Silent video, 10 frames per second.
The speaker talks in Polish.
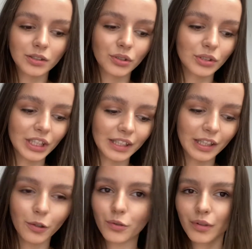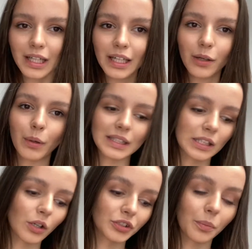codziennego journalingu,
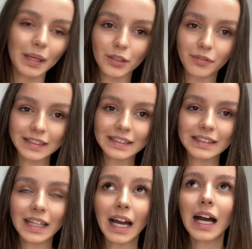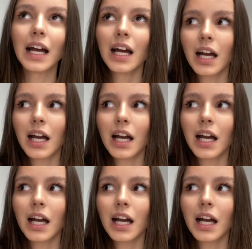jeśli chodzi o planowanie dnia,